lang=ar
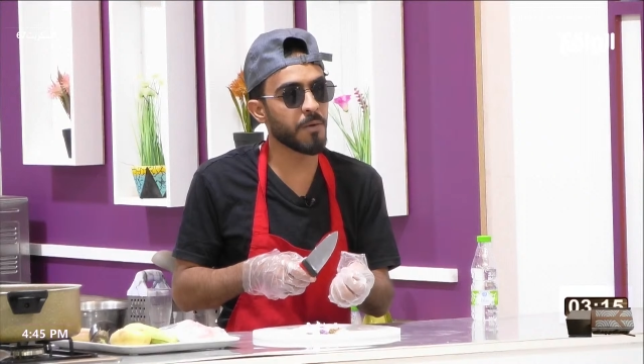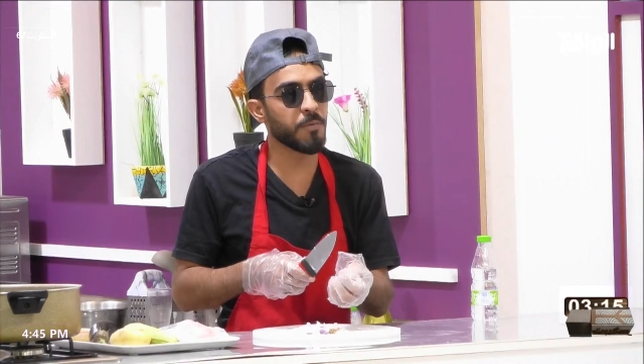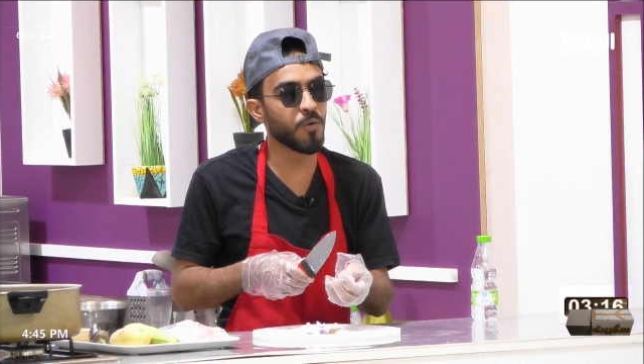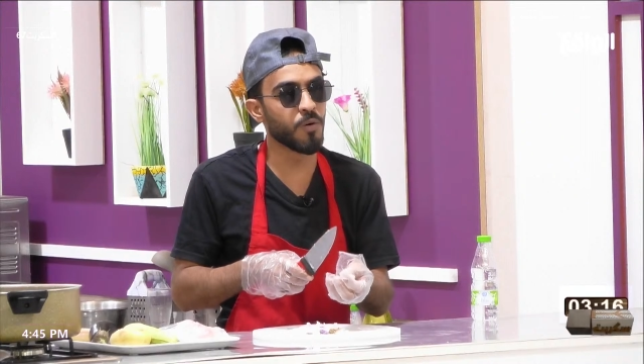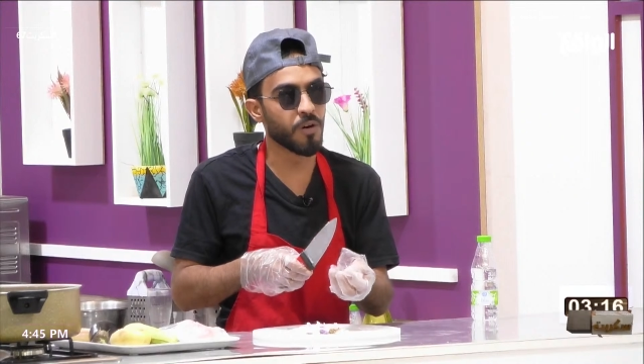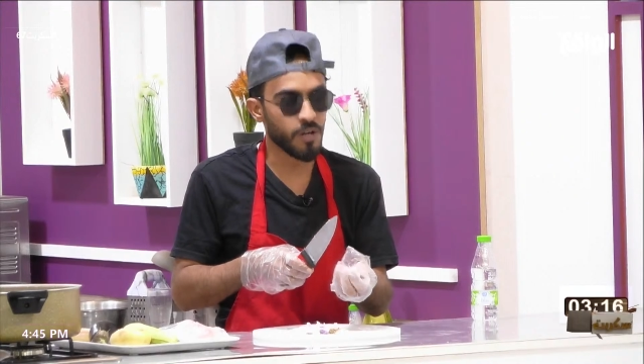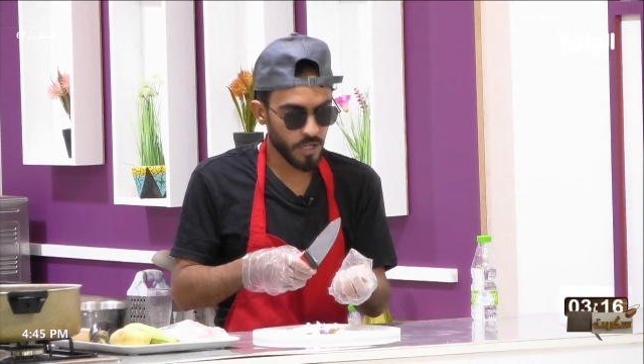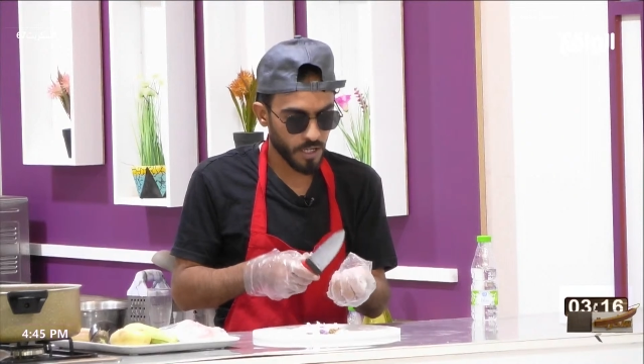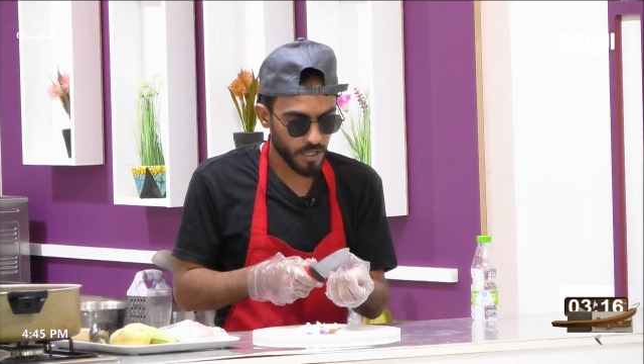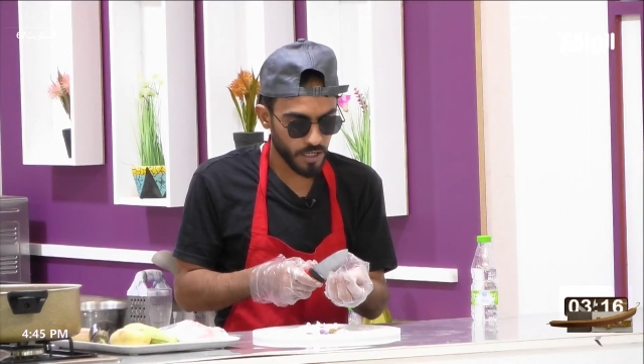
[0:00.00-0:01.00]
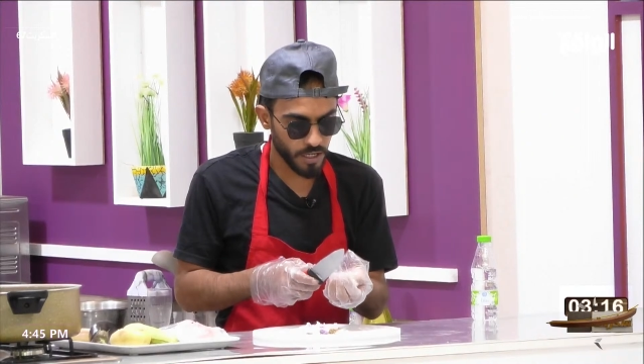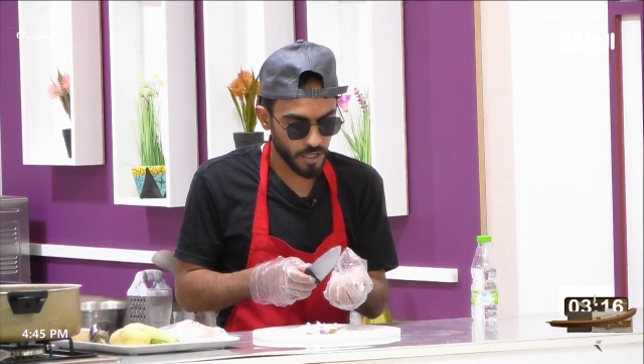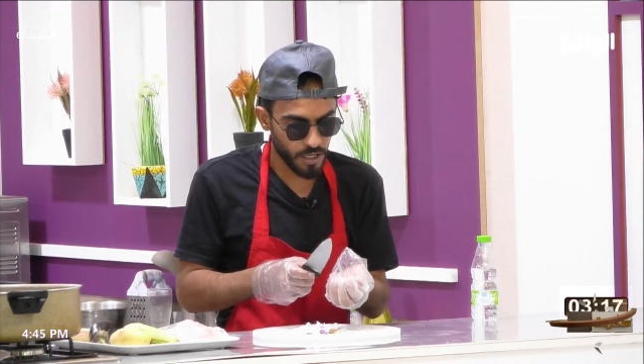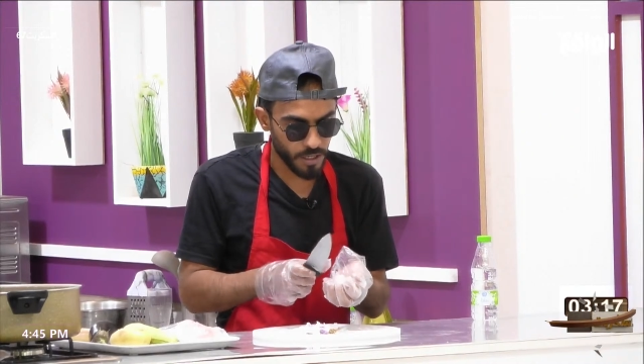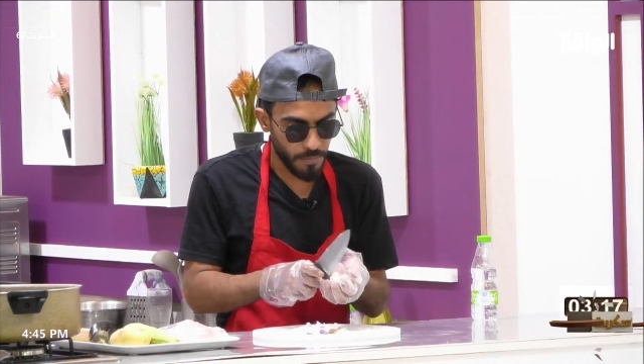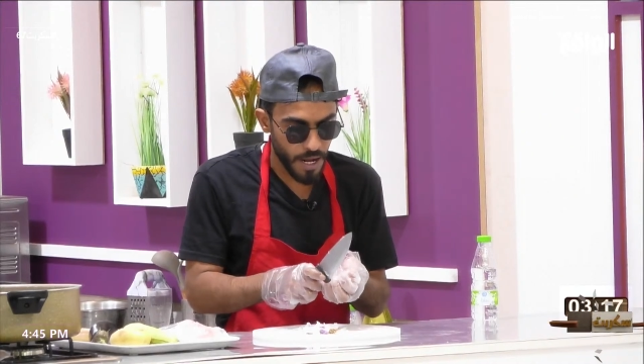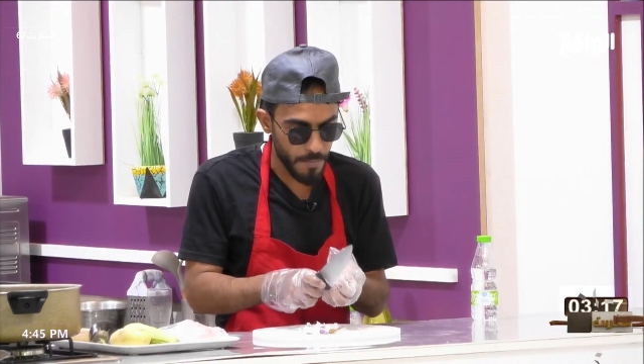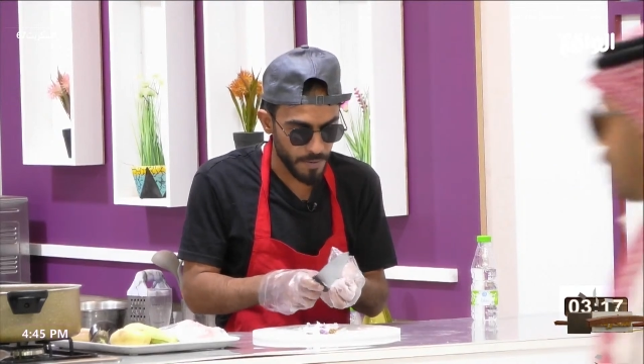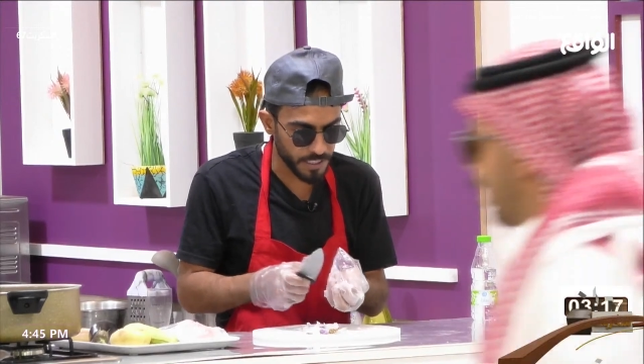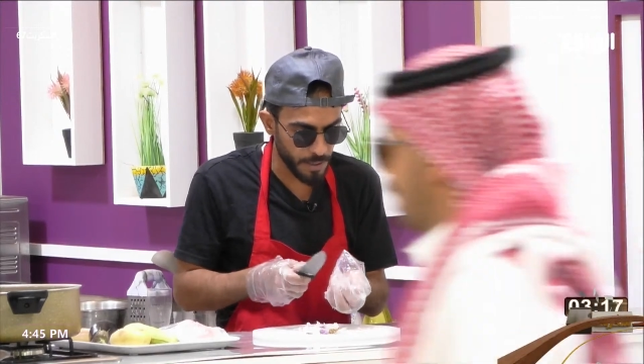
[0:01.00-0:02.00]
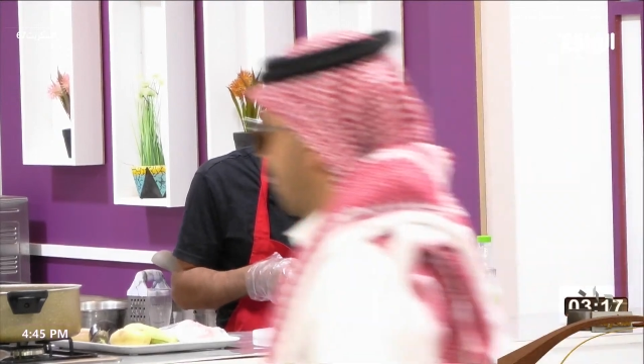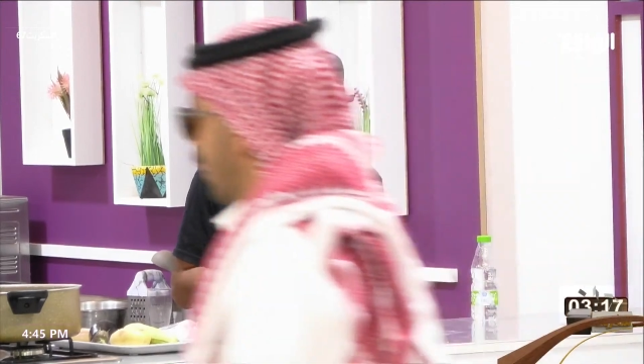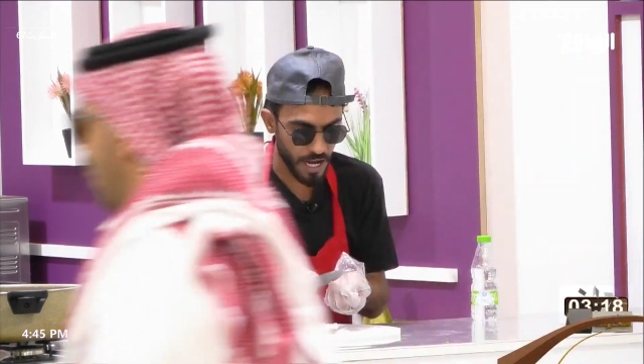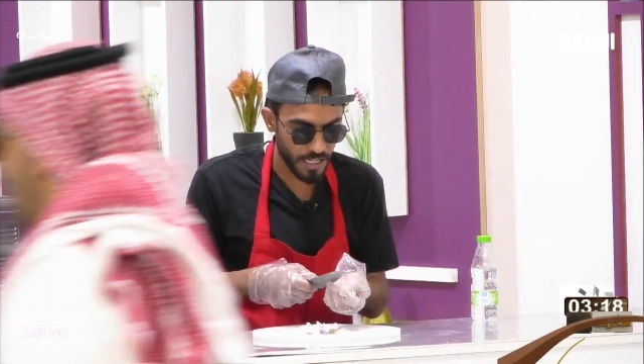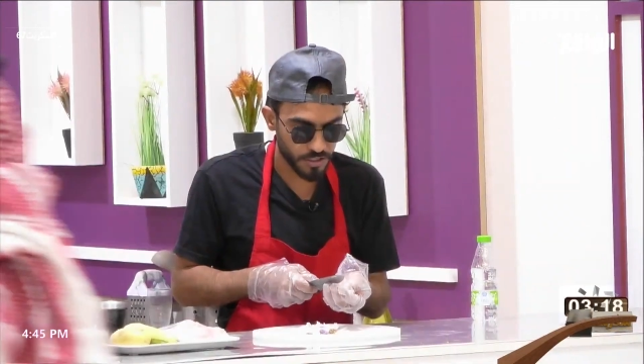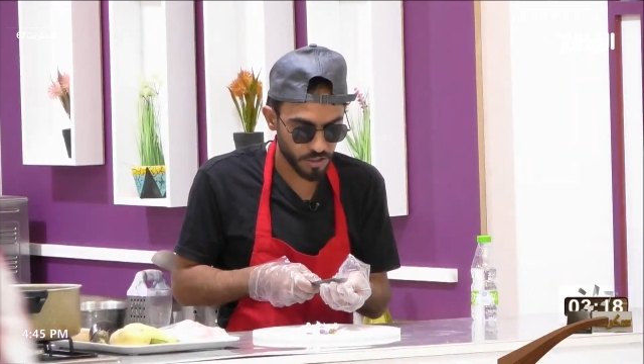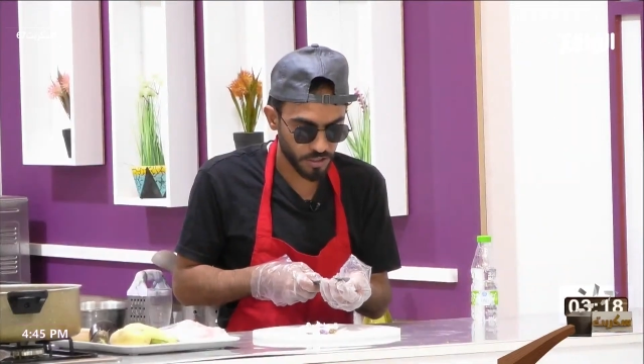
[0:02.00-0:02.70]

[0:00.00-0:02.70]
يا ابو آه، محمد يا بهاج